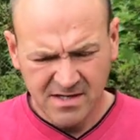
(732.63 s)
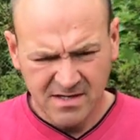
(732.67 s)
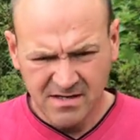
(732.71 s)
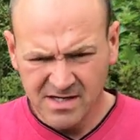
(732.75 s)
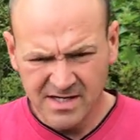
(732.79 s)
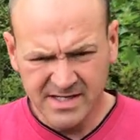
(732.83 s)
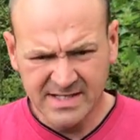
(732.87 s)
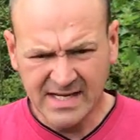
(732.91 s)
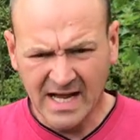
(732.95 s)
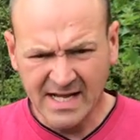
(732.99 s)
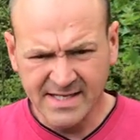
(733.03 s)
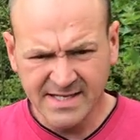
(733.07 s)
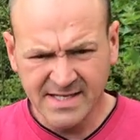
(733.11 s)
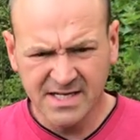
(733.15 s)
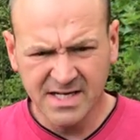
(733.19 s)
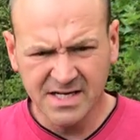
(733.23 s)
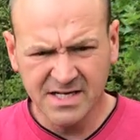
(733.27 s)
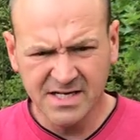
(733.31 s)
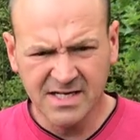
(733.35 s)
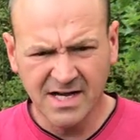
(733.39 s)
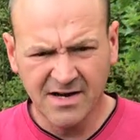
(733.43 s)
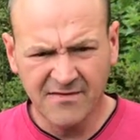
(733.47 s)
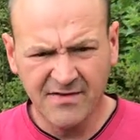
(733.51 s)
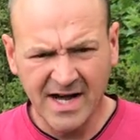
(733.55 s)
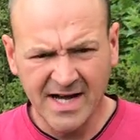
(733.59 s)
es kann sich ja
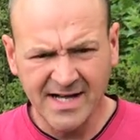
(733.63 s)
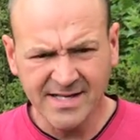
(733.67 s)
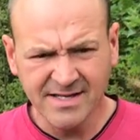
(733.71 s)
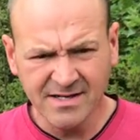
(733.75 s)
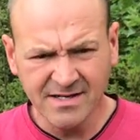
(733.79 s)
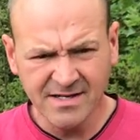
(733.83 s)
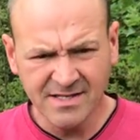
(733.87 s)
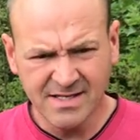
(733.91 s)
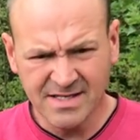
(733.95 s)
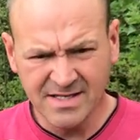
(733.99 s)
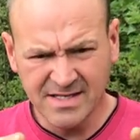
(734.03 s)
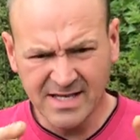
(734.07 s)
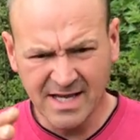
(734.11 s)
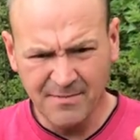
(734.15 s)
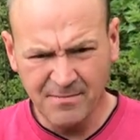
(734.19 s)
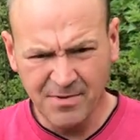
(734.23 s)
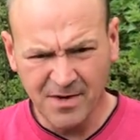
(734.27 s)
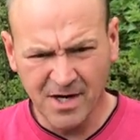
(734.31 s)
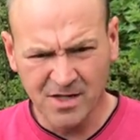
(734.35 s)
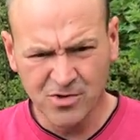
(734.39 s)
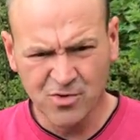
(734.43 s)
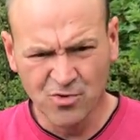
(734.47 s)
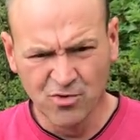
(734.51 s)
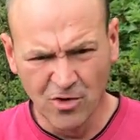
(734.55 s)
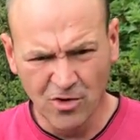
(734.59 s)
nicht erweitern, die
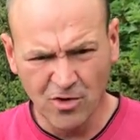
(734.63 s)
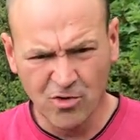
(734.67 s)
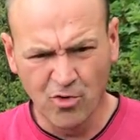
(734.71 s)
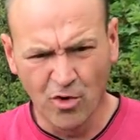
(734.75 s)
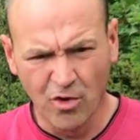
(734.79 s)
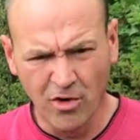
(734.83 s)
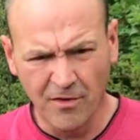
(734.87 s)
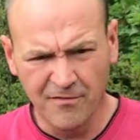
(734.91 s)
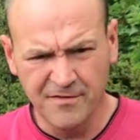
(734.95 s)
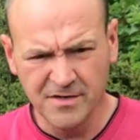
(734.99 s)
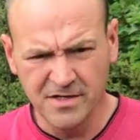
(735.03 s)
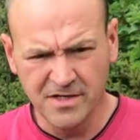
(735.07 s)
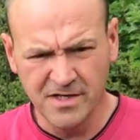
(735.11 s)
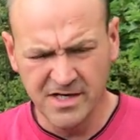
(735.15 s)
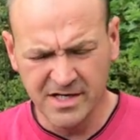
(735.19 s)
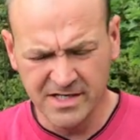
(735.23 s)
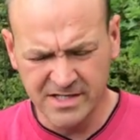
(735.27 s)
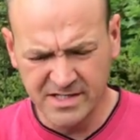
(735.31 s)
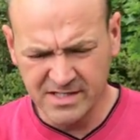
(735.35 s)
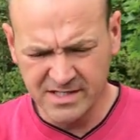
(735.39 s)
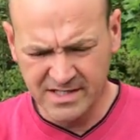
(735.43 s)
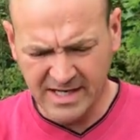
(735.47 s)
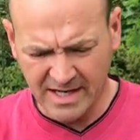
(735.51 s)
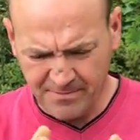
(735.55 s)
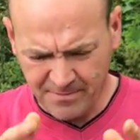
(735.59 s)
Temperaturkurve, äh,
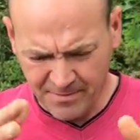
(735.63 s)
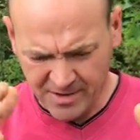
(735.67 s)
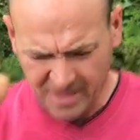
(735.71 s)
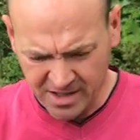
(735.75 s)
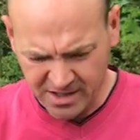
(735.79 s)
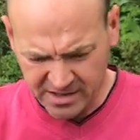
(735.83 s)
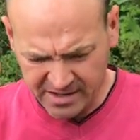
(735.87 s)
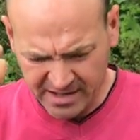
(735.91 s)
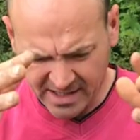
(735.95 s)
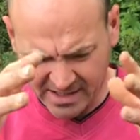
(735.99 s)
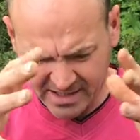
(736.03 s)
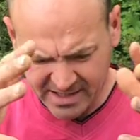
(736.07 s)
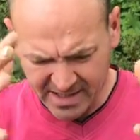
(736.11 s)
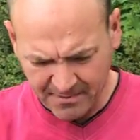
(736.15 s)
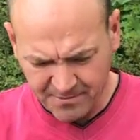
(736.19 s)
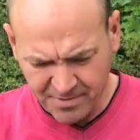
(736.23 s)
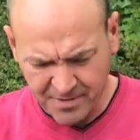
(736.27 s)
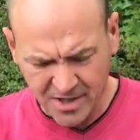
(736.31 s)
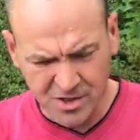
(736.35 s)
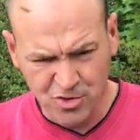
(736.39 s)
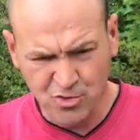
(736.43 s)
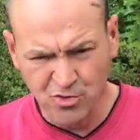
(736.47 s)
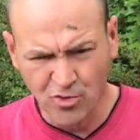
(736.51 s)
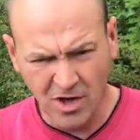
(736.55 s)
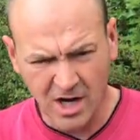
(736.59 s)
die Temper der
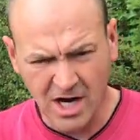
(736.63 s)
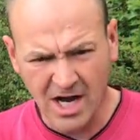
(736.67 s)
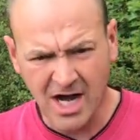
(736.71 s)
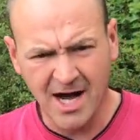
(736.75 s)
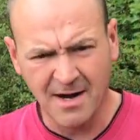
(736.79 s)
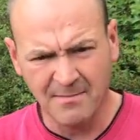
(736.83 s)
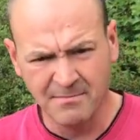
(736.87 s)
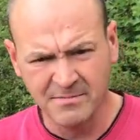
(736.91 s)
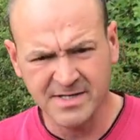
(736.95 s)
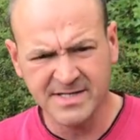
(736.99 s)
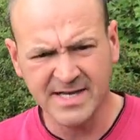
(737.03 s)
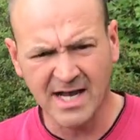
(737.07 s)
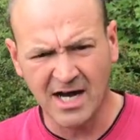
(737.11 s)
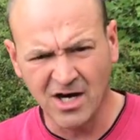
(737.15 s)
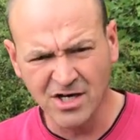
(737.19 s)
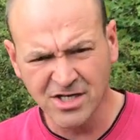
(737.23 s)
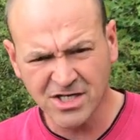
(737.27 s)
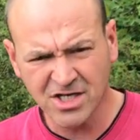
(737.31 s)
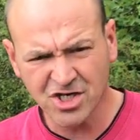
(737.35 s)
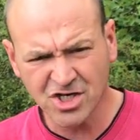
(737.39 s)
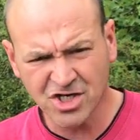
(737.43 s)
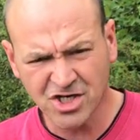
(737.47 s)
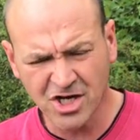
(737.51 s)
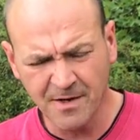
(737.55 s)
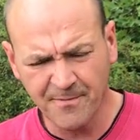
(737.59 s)
Temperaturrahmen ist
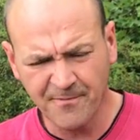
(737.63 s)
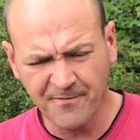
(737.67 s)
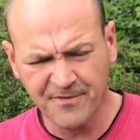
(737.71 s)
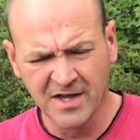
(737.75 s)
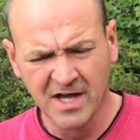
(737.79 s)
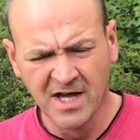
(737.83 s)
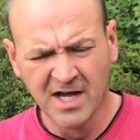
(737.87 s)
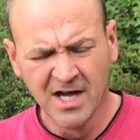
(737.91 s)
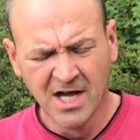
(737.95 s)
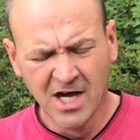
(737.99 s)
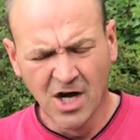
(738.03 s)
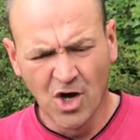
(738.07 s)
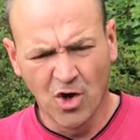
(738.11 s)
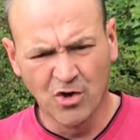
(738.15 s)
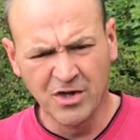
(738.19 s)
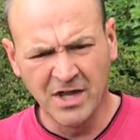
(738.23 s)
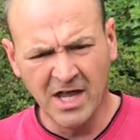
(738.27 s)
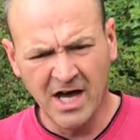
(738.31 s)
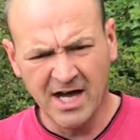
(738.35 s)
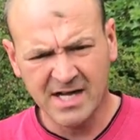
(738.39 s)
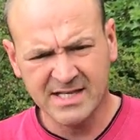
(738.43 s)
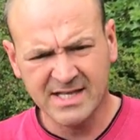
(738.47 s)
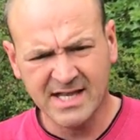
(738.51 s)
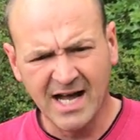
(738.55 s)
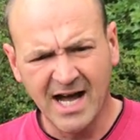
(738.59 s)
ausgeschöpft und
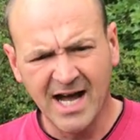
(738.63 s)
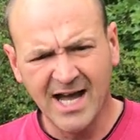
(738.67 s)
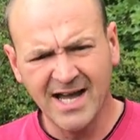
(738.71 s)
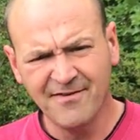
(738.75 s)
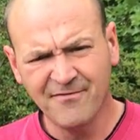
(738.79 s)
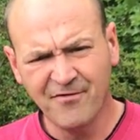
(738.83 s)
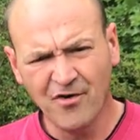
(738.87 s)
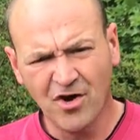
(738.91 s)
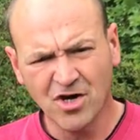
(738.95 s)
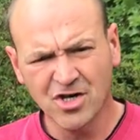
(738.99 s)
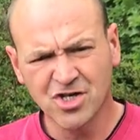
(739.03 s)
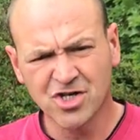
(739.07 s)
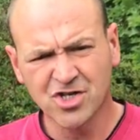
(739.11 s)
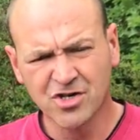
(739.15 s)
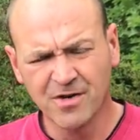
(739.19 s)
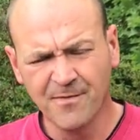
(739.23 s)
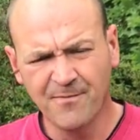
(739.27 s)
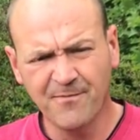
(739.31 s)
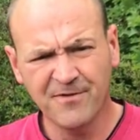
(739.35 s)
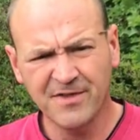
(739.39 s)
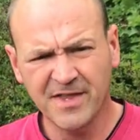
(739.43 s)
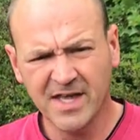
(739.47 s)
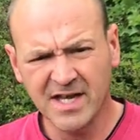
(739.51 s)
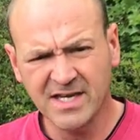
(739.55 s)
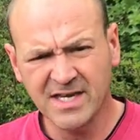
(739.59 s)
nach drei Wochen
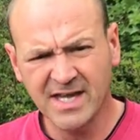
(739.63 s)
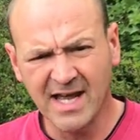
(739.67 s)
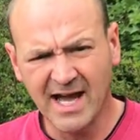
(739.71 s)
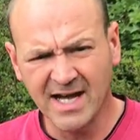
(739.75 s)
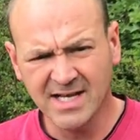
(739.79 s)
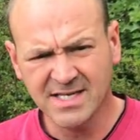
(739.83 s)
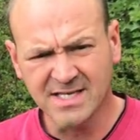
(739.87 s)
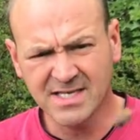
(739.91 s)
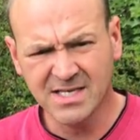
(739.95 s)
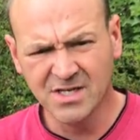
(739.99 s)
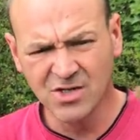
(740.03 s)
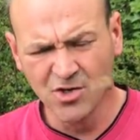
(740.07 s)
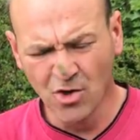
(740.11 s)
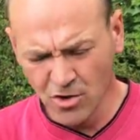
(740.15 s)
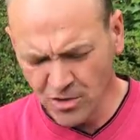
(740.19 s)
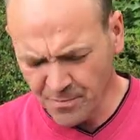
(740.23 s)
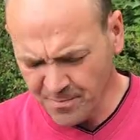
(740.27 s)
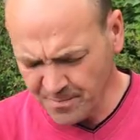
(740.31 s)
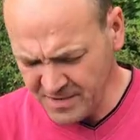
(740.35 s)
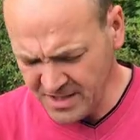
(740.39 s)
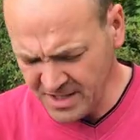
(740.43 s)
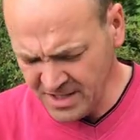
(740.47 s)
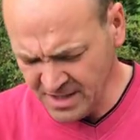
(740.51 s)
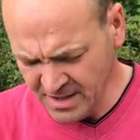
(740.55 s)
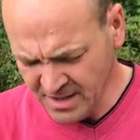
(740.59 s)
schlüpfen dann die ersten
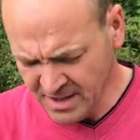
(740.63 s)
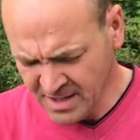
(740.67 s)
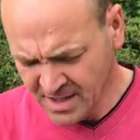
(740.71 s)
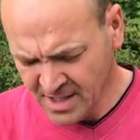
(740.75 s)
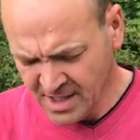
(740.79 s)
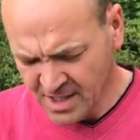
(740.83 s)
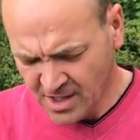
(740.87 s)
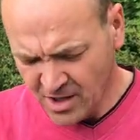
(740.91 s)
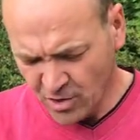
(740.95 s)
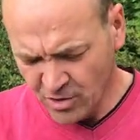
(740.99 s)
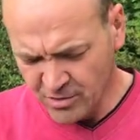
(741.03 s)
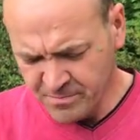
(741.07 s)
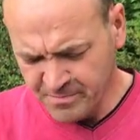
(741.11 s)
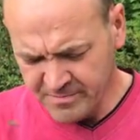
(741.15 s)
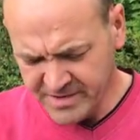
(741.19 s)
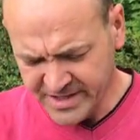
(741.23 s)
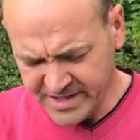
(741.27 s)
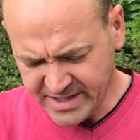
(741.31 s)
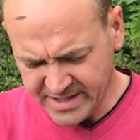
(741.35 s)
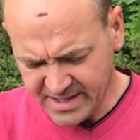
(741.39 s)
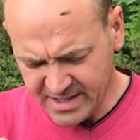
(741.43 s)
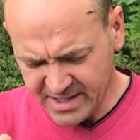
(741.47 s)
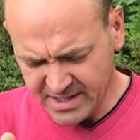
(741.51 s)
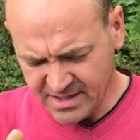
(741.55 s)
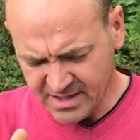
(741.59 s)
Jungbienen und mit
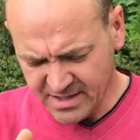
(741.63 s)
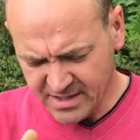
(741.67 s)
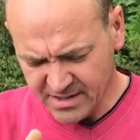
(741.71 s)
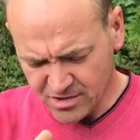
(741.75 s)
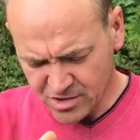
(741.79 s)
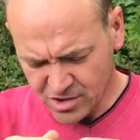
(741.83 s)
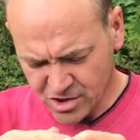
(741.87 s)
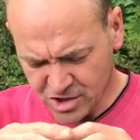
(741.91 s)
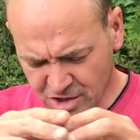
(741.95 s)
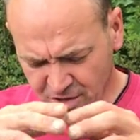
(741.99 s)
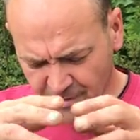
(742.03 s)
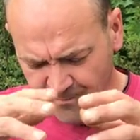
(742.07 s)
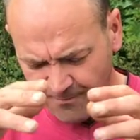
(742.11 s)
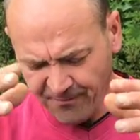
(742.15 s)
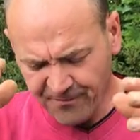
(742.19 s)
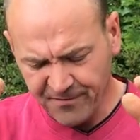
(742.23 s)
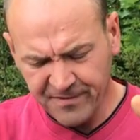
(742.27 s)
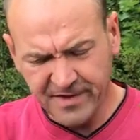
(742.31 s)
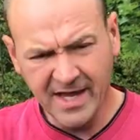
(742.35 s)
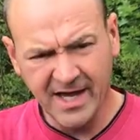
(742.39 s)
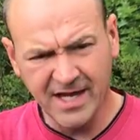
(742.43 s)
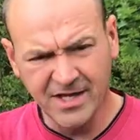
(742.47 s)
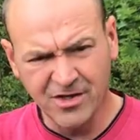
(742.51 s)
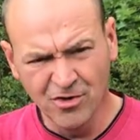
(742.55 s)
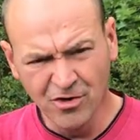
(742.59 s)
den Schlüpfen
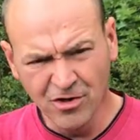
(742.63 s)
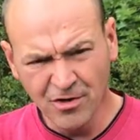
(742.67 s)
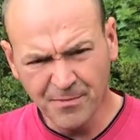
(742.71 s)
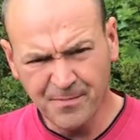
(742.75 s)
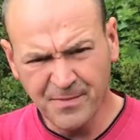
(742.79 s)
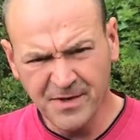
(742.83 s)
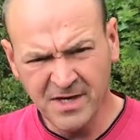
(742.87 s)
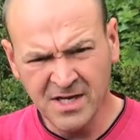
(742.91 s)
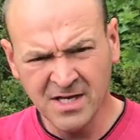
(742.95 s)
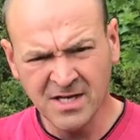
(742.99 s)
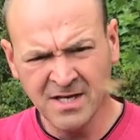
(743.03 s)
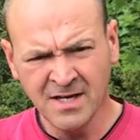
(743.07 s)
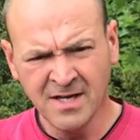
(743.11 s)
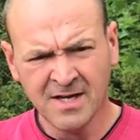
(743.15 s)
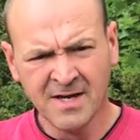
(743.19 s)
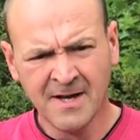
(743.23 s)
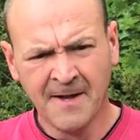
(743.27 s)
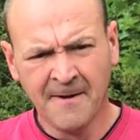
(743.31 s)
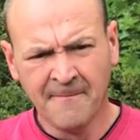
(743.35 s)
der Jungbienen